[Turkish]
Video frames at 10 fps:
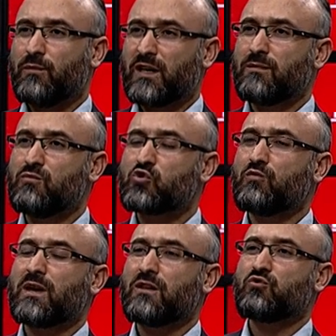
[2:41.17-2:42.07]
Peki
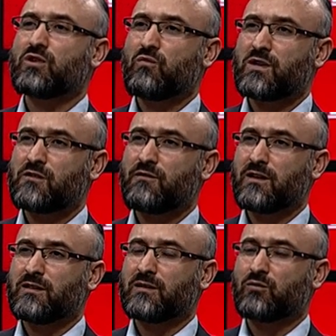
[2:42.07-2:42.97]
Müslümana düşen vazife
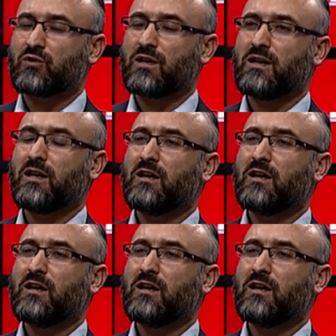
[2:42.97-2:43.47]
nedir burada?